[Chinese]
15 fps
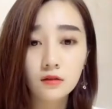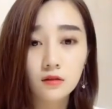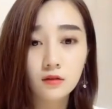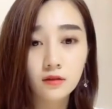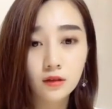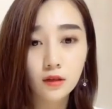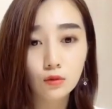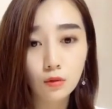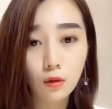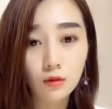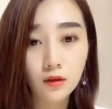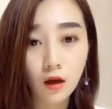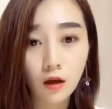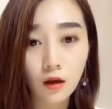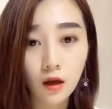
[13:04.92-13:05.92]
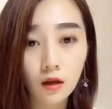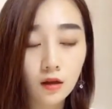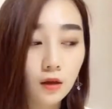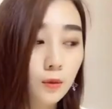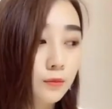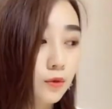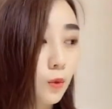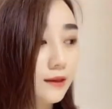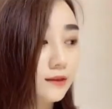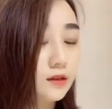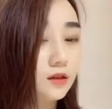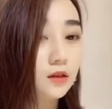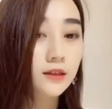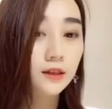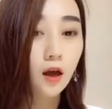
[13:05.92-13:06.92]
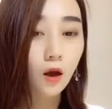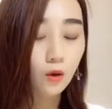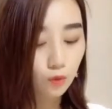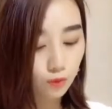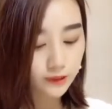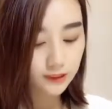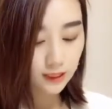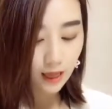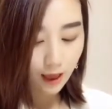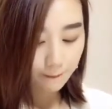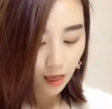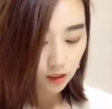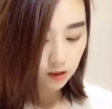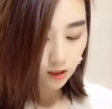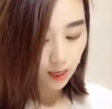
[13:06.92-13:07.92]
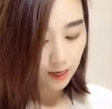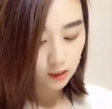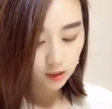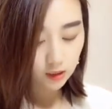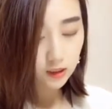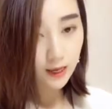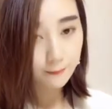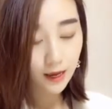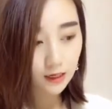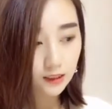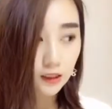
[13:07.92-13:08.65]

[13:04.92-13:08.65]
然是你重要。不管你跟迪奥、GUCCI、爱马仕还是阿玛